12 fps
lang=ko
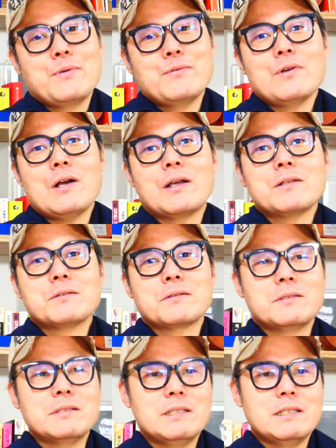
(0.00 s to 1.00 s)
비유가 약해서
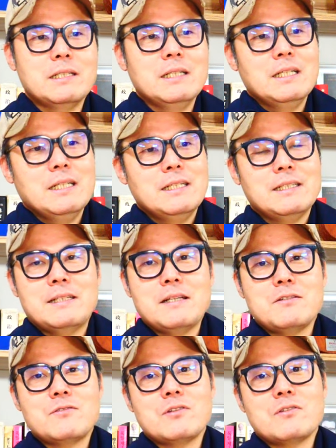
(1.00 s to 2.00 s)
그런지
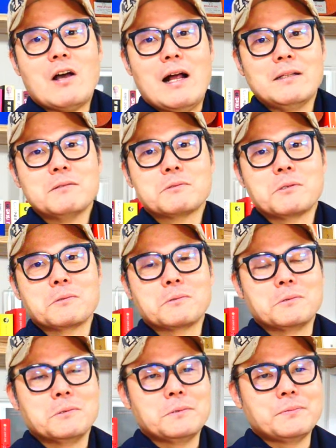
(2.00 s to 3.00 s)
채식주의자도 아니고
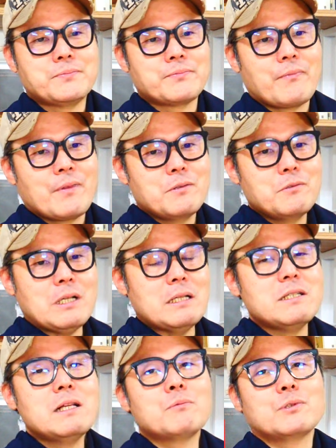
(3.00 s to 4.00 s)
저도 그거 잘
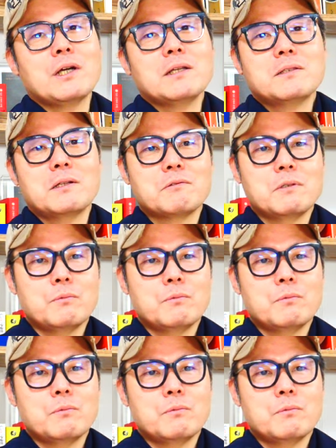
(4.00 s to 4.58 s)
이해를 못 하겠더라고요.